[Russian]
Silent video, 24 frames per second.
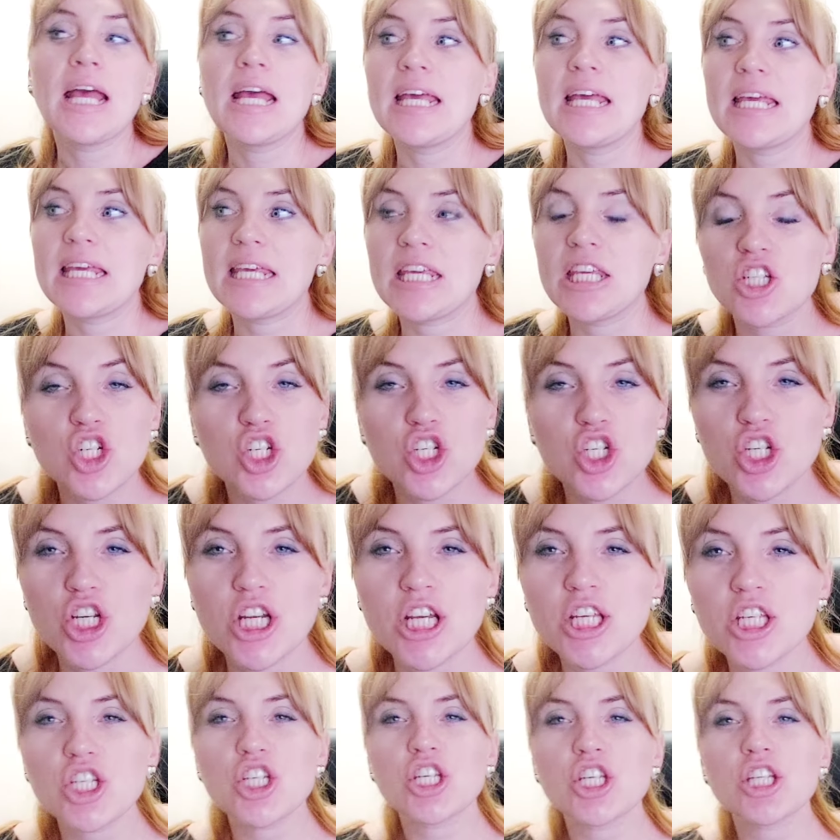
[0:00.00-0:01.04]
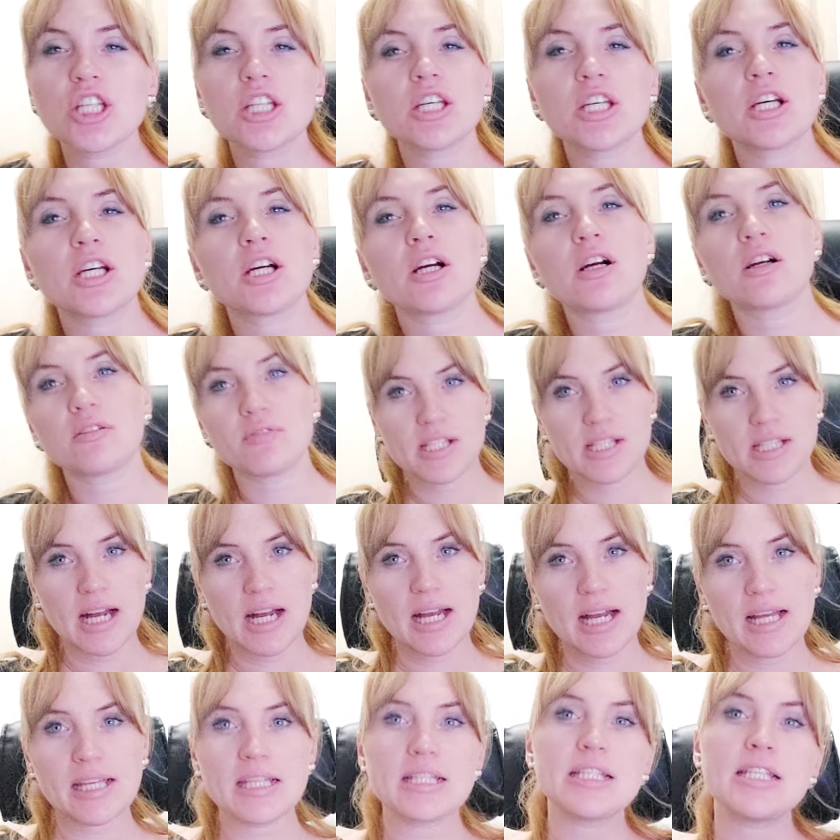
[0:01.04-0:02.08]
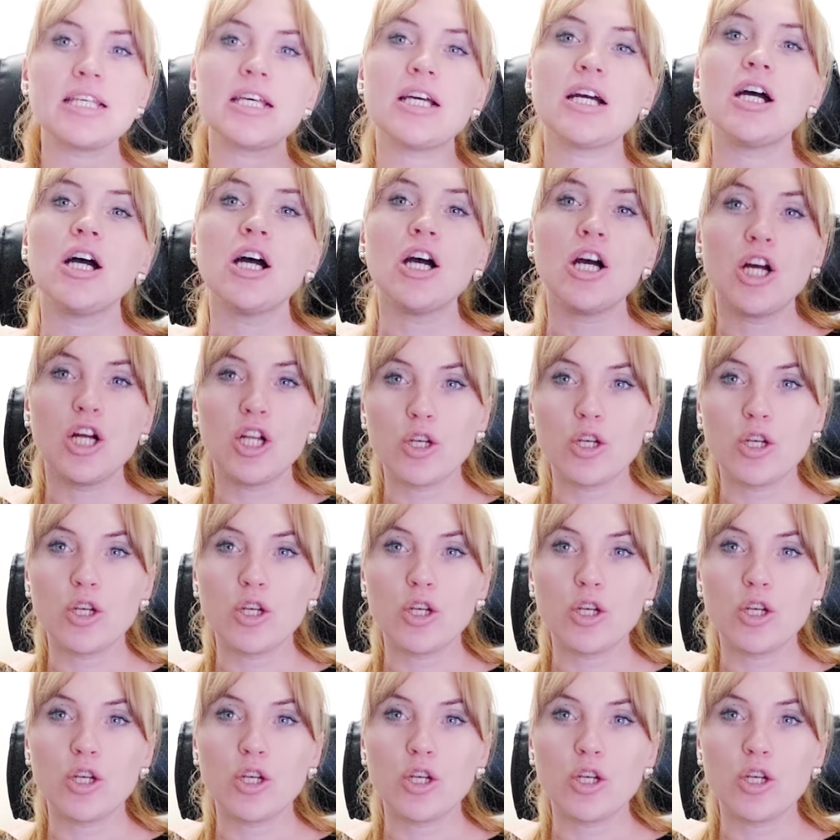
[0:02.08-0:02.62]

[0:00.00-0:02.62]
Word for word: И женщины, как вы знаете,